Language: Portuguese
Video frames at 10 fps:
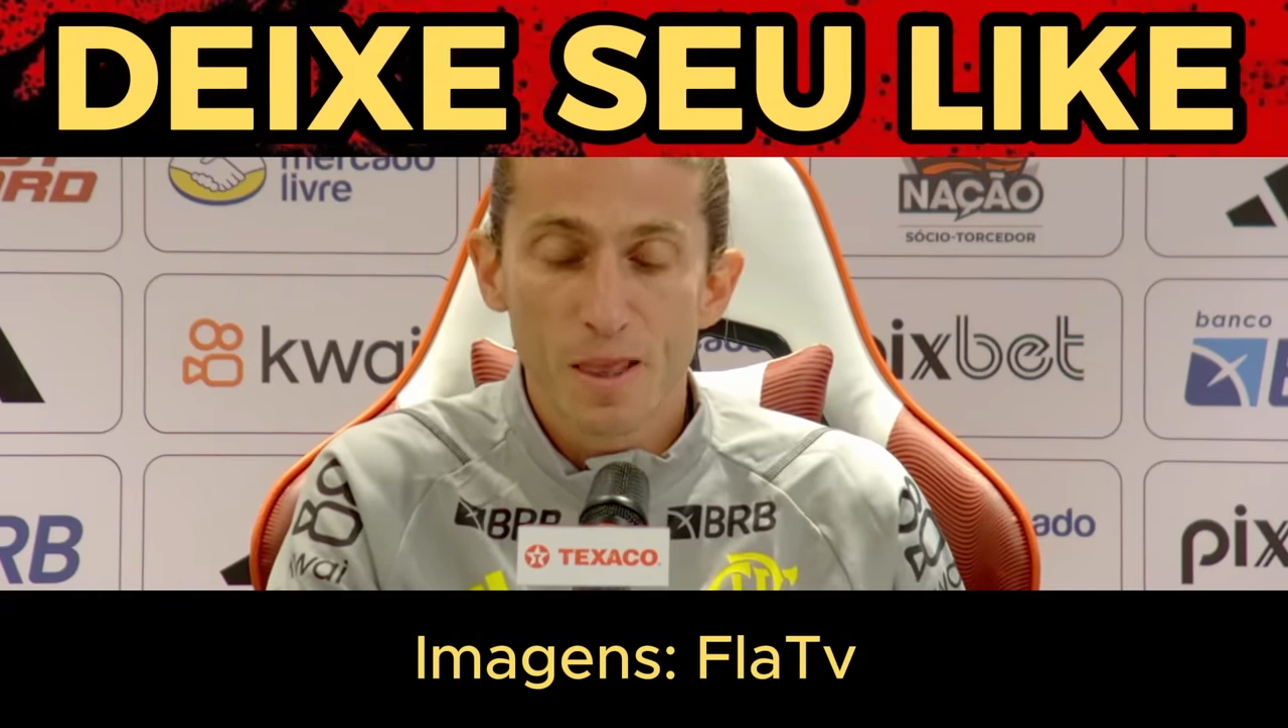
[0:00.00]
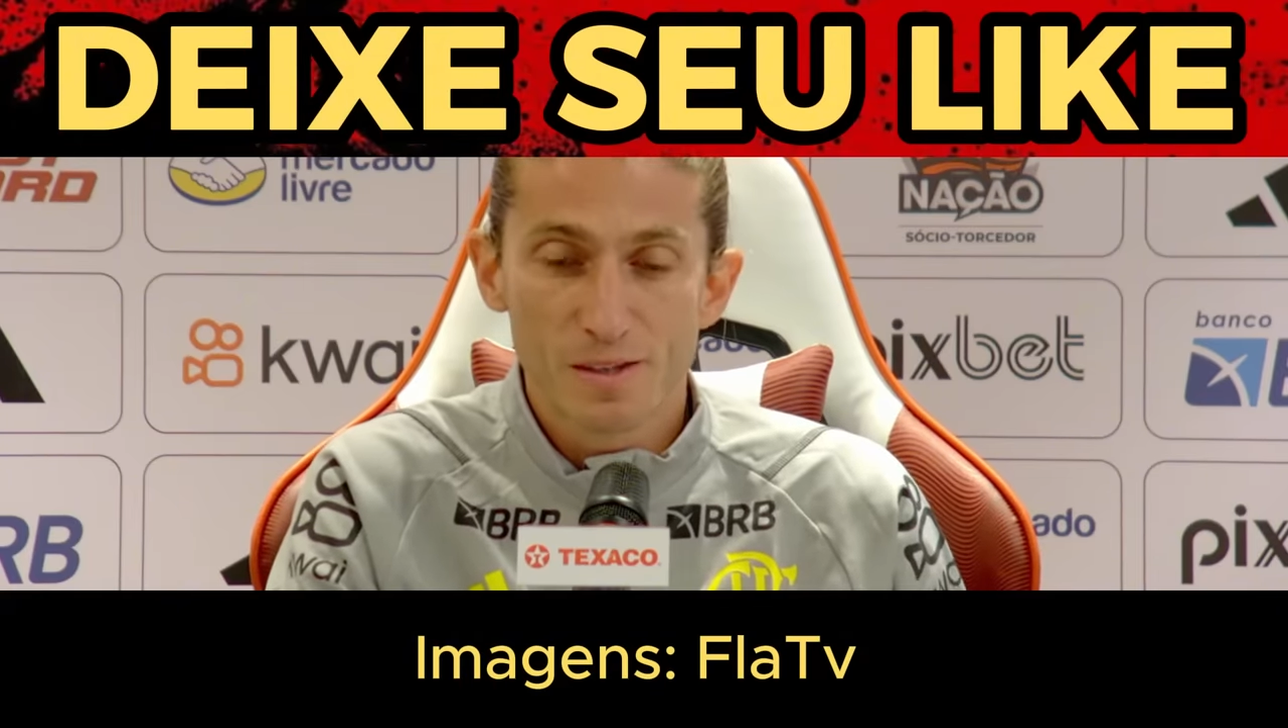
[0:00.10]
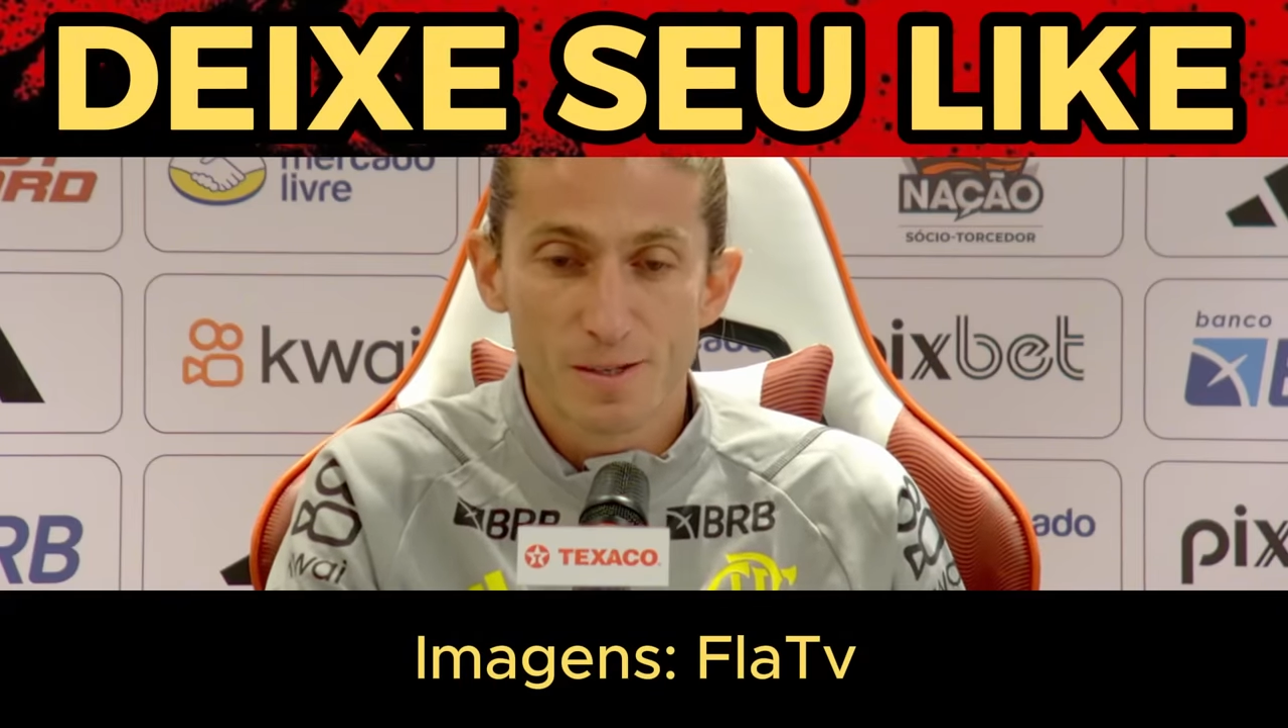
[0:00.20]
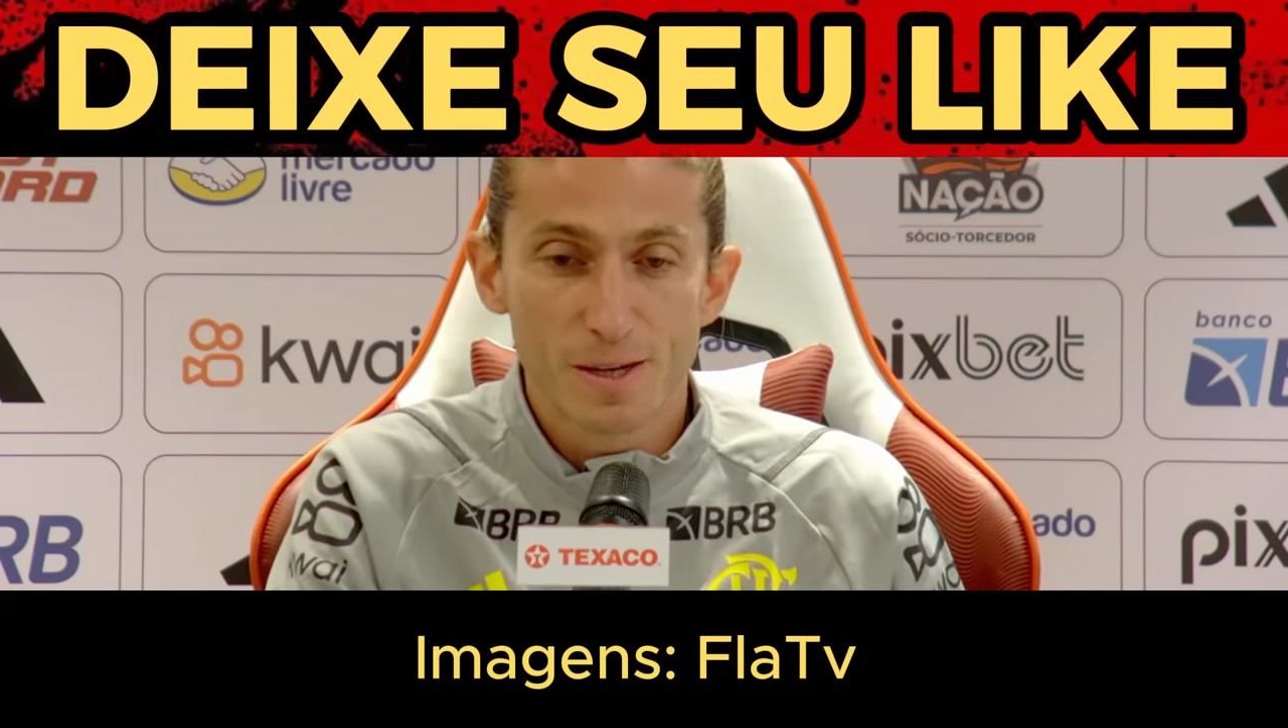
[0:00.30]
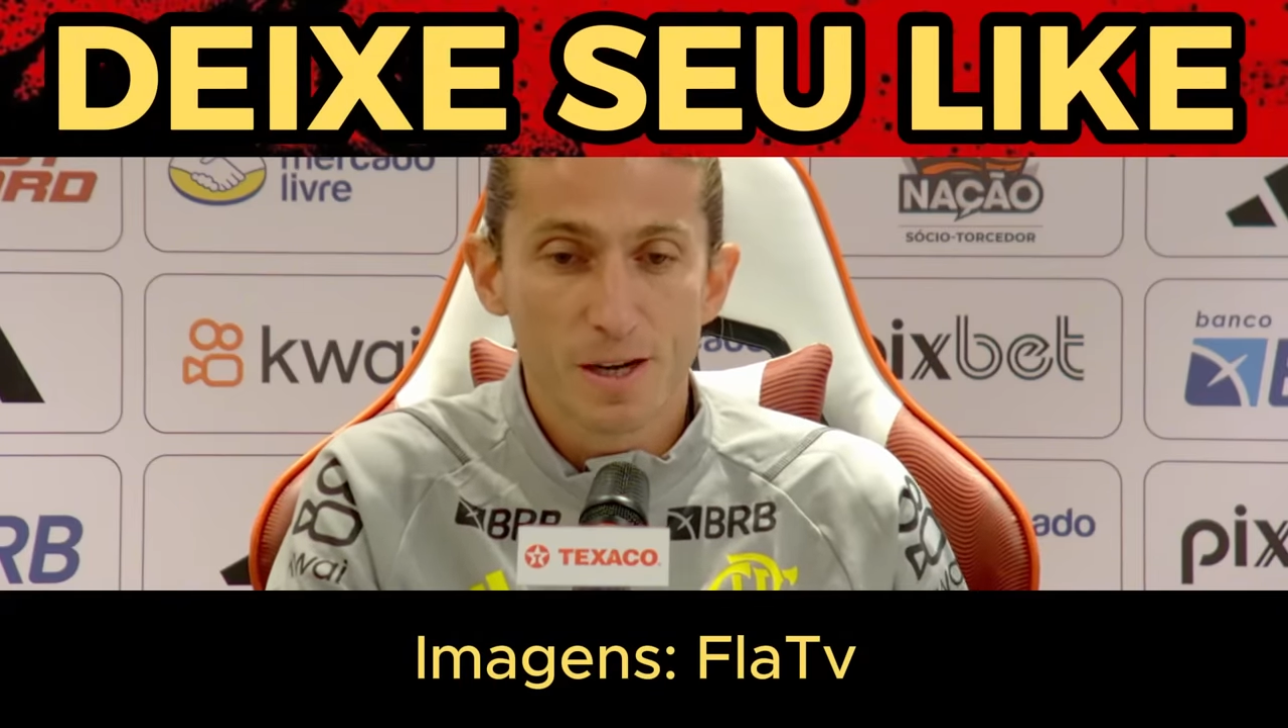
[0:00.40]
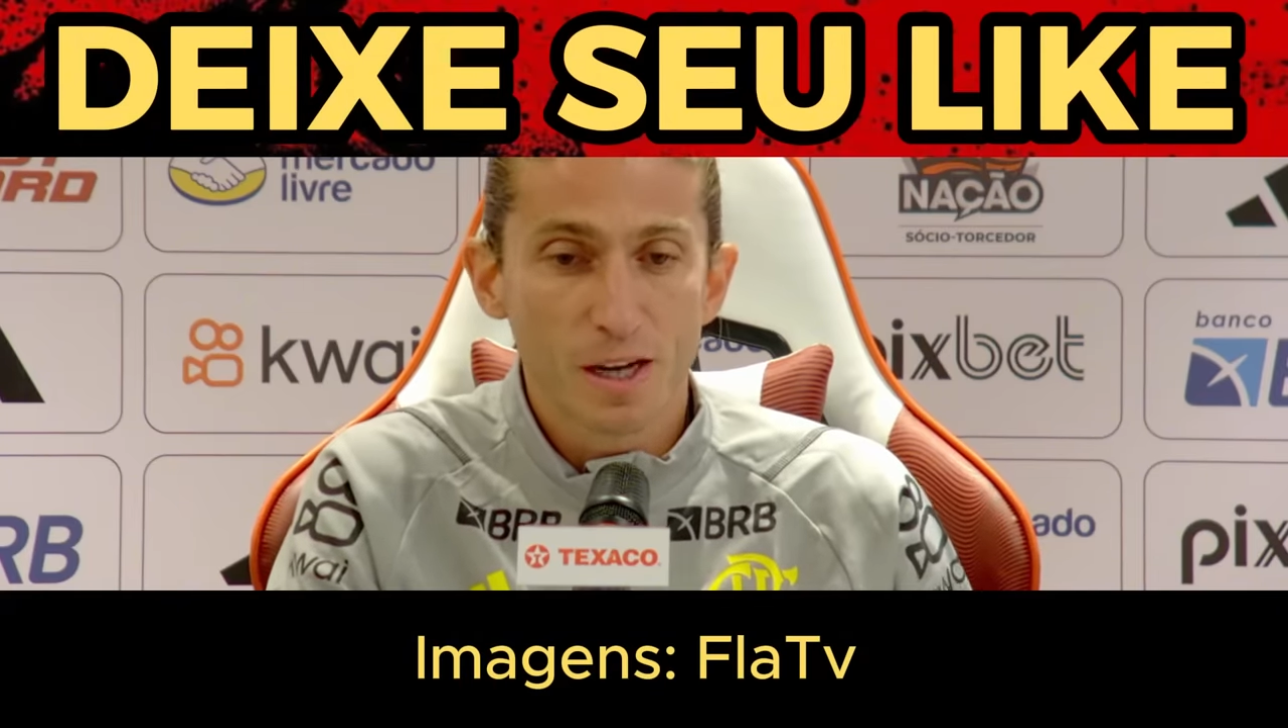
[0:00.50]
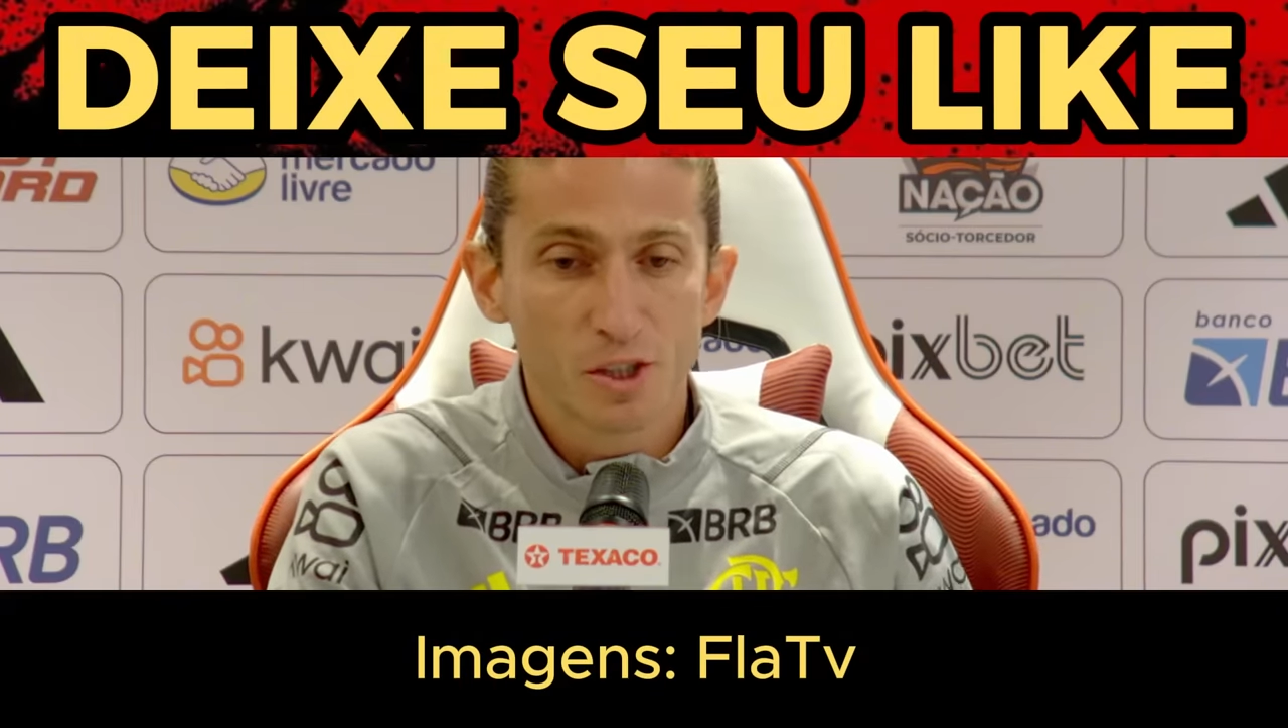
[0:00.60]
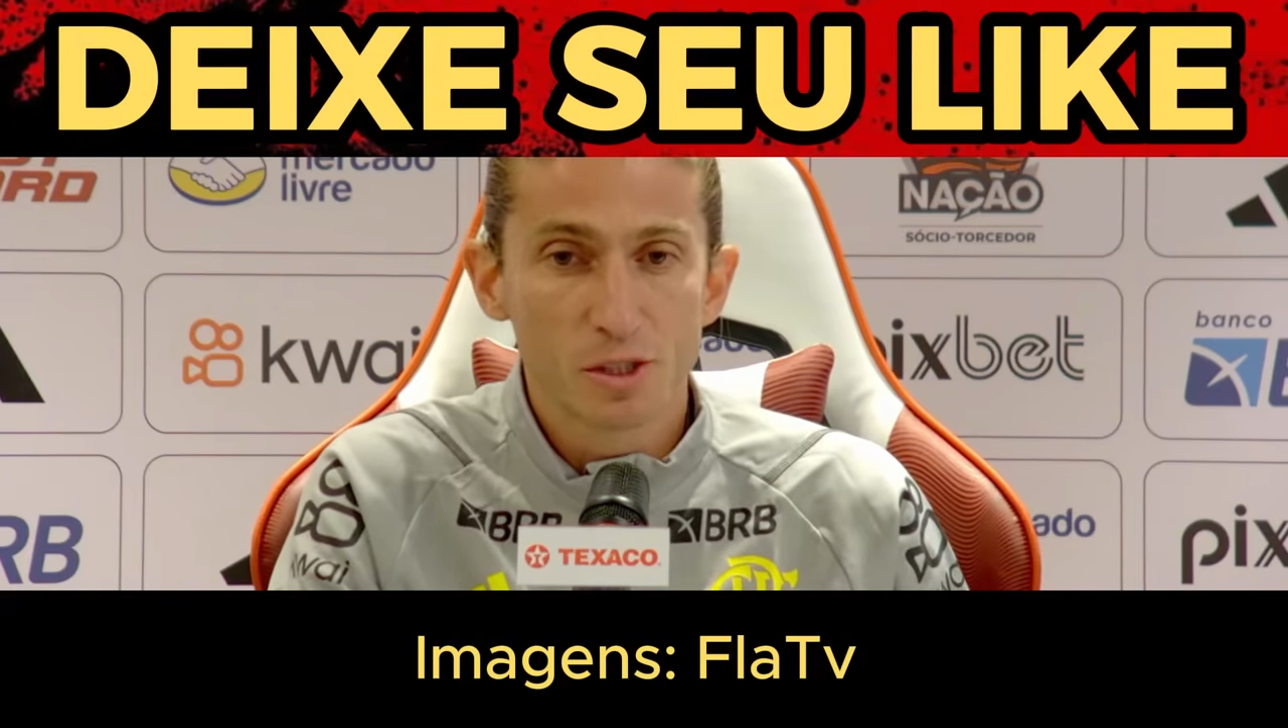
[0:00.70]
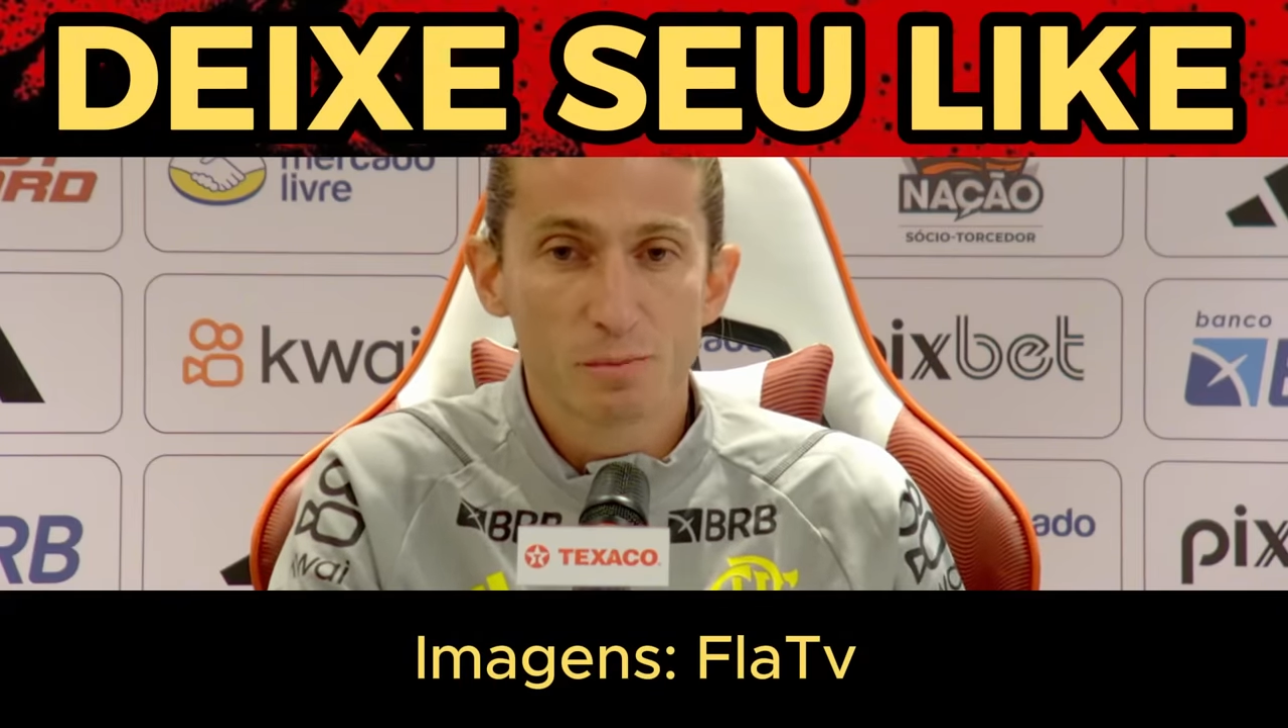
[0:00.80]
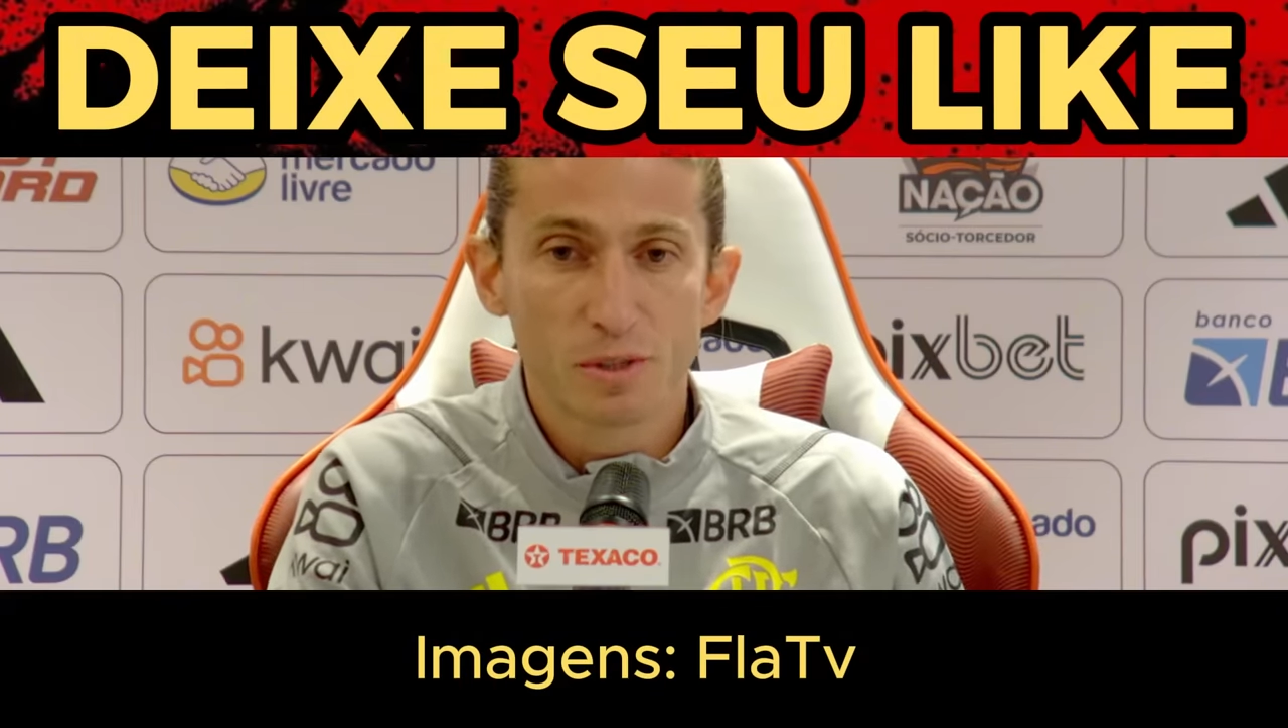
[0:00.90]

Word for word: se cercar de